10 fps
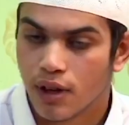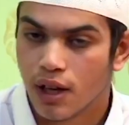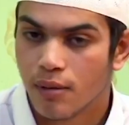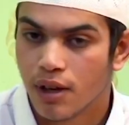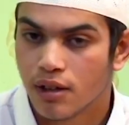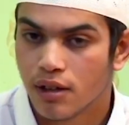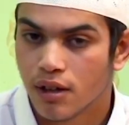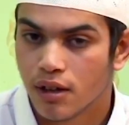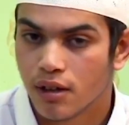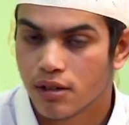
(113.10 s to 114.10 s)
فأنا
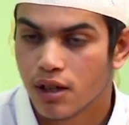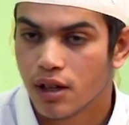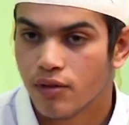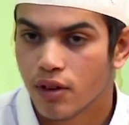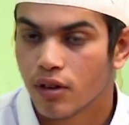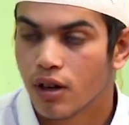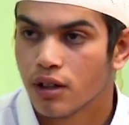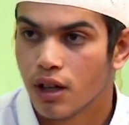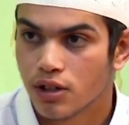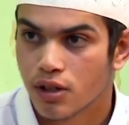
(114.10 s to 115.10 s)
معي سند في
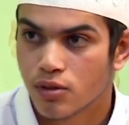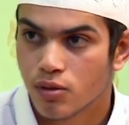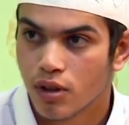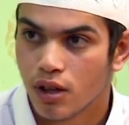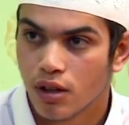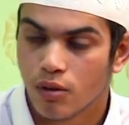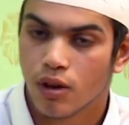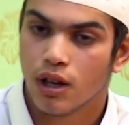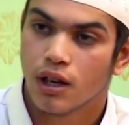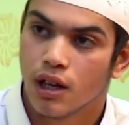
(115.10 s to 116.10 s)
القراءات العشر الصغرى
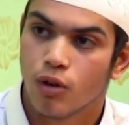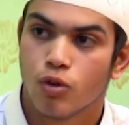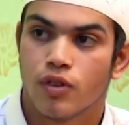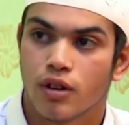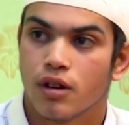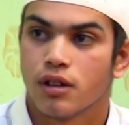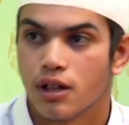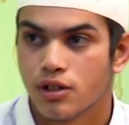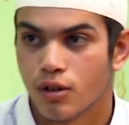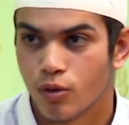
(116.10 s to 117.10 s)
والآن آخذ في القراءات
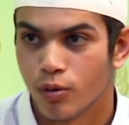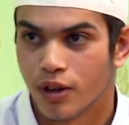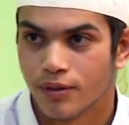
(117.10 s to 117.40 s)
العشر الكبرى ما